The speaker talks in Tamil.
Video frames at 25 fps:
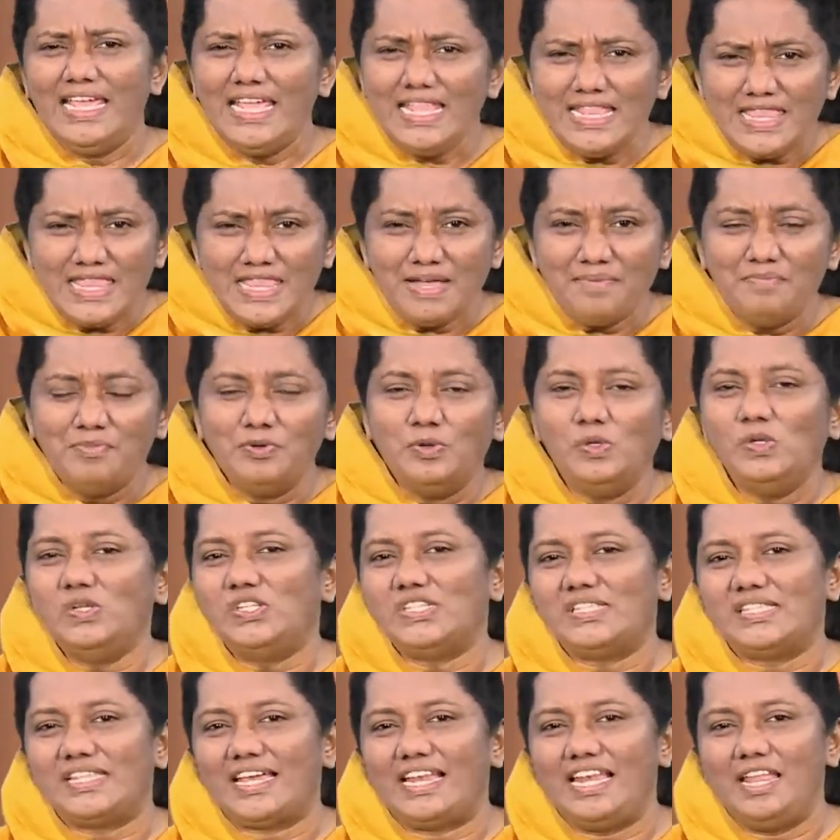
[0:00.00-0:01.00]
இந்த
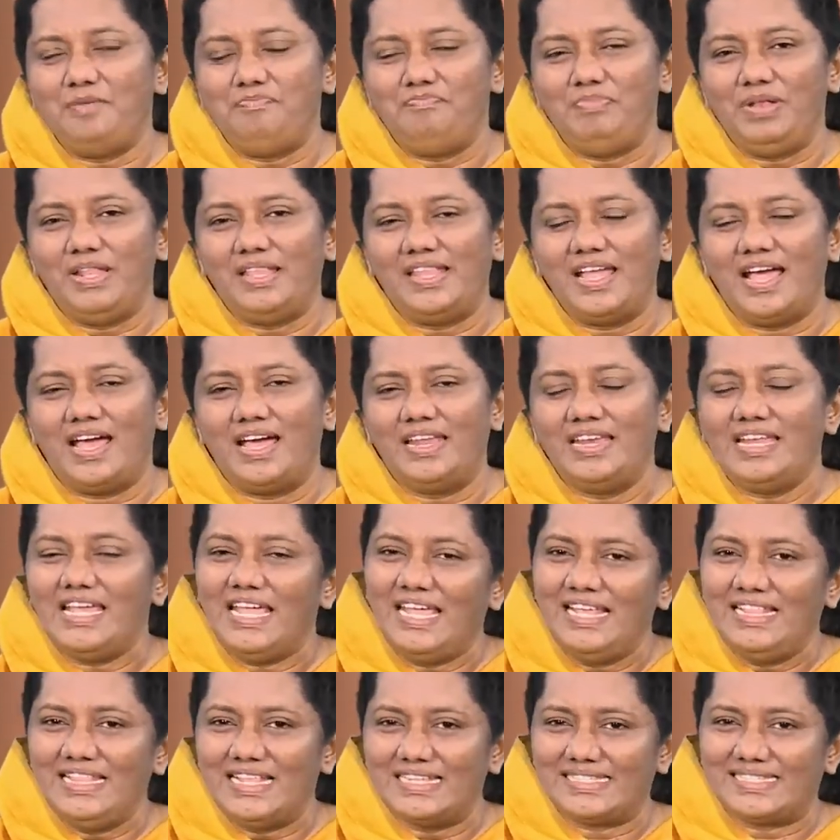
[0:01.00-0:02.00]
மூன்று தலைப்பில் தான்
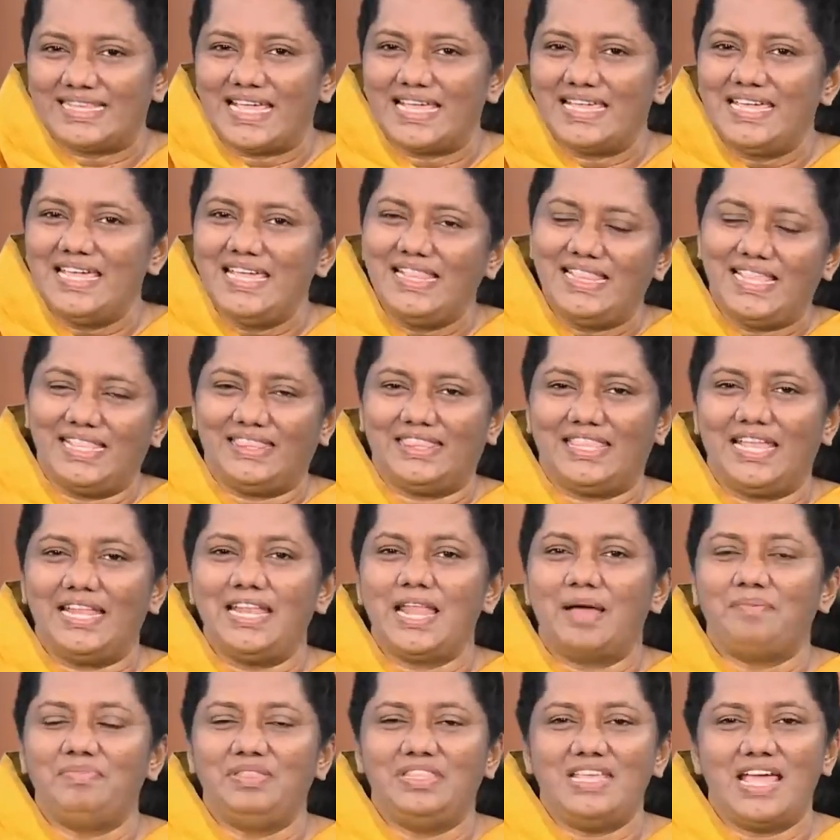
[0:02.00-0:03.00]
இந்த சங்கீதத்தை
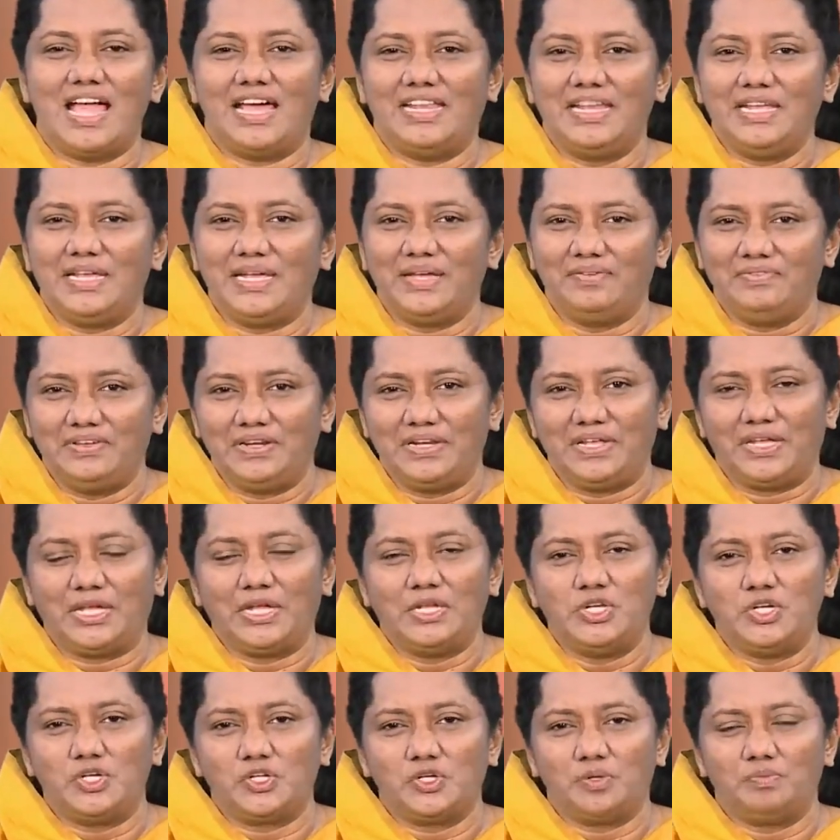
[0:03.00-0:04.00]
நாம்
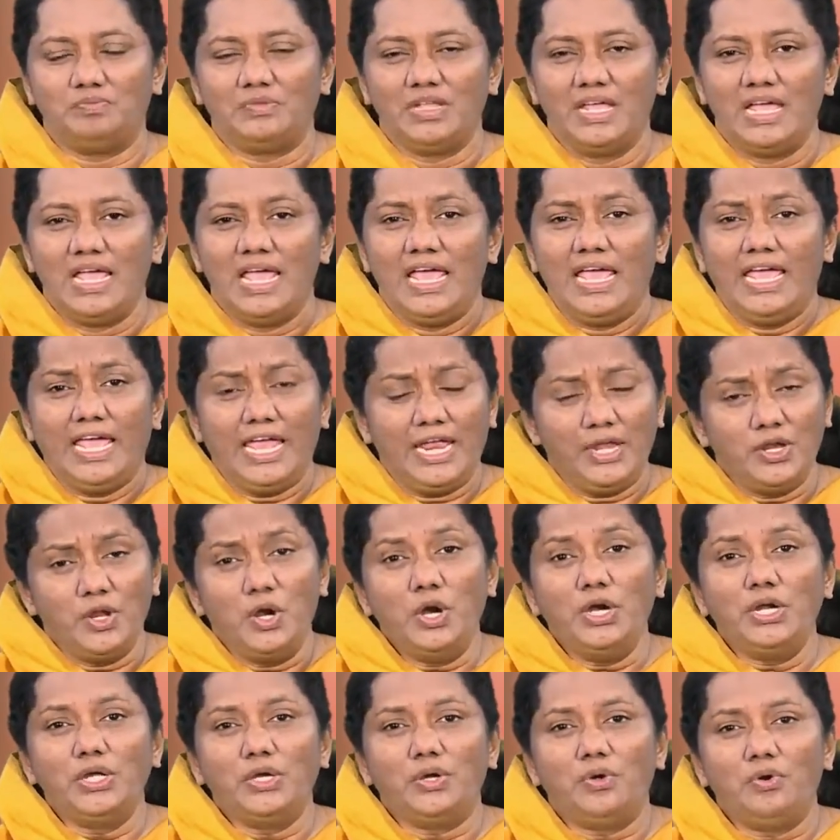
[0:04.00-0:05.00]
தியானிக்கவிருக்கின்றோம்
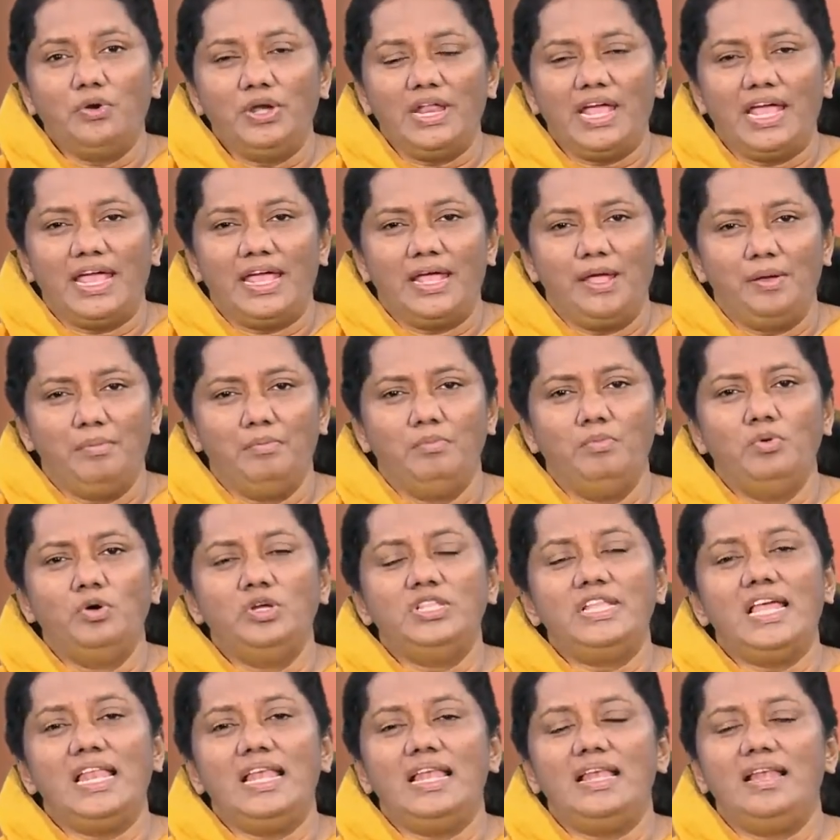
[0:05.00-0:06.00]
என்னோடு கூட
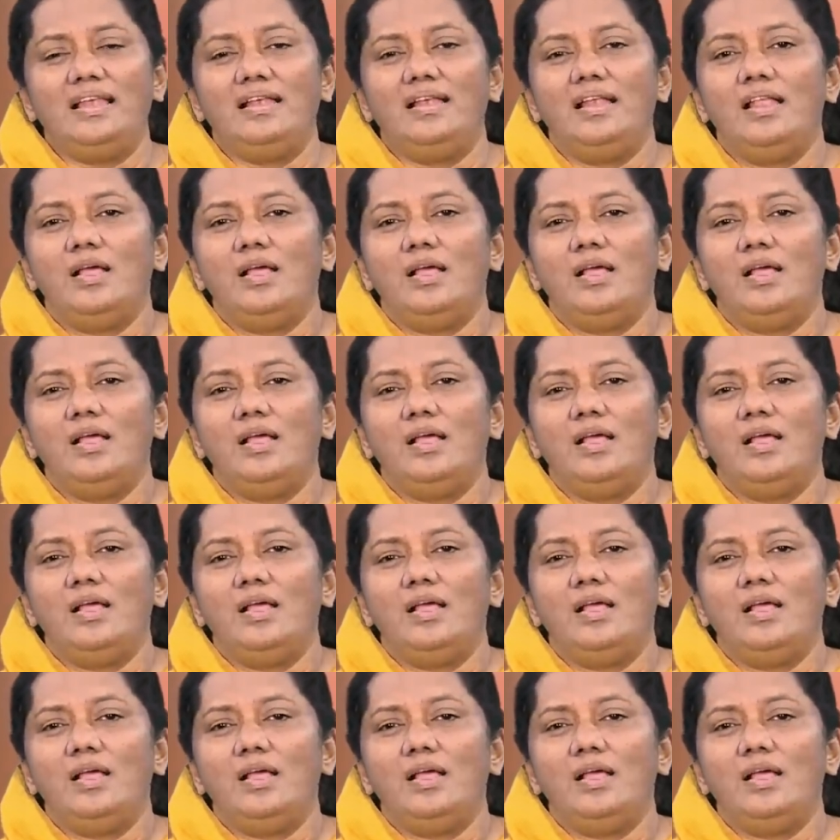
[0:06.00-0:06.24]
முதல்